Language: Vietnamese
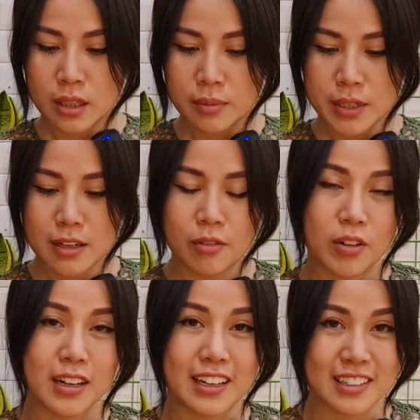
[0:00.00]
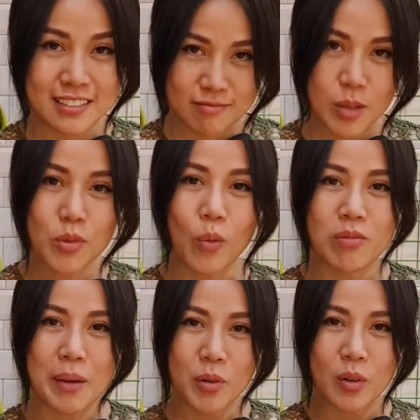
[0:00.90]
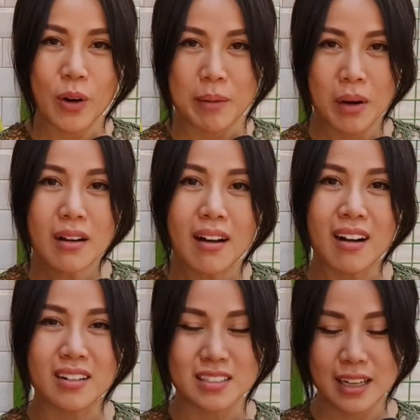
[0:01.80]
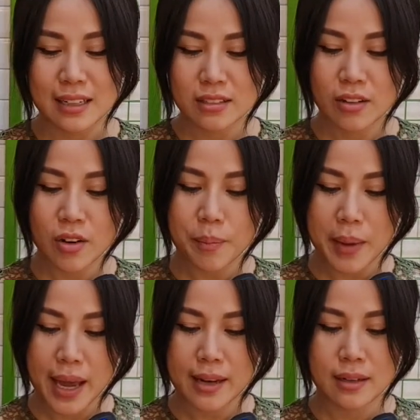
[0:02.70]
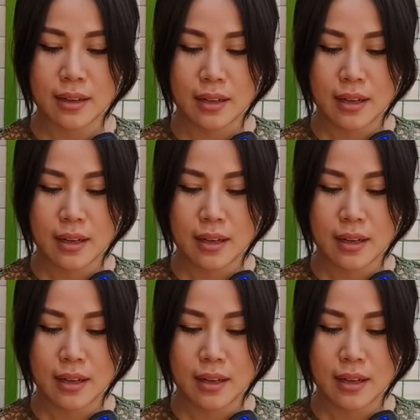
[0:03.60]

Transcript: à, bây giờ Vân lại tiếp tục làm một cái quà bất ngờ cho anh Color Man.